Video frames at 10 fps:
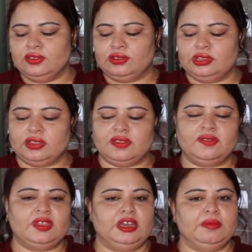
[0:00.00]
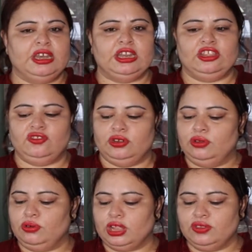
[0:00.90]
सो दिस इज सेडिमेंटेशन
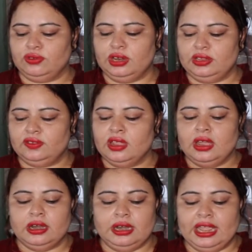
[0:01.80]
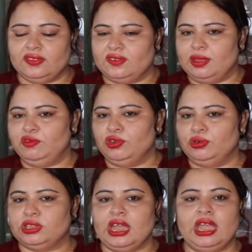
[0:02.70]
ओके स्टूडेंट्स नेक्स्ट स्टेप जो
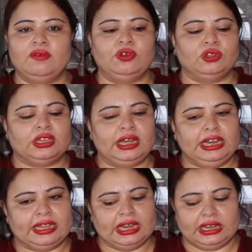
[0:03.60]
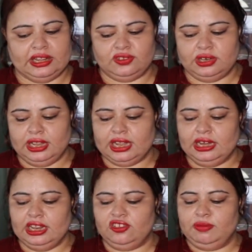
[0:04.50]
होता है वो होता है डिकेंटेशन
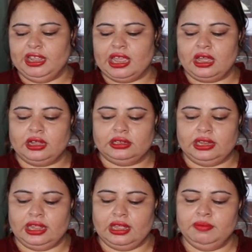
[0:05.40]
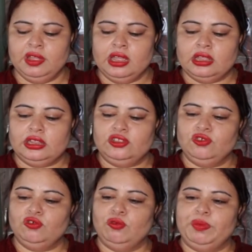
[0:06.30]
डिकेंटेशन में क्या करते हैं हम ये
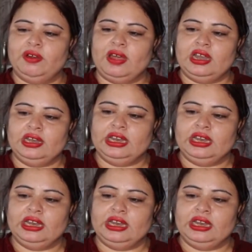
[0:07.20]
जो ऊपर वाला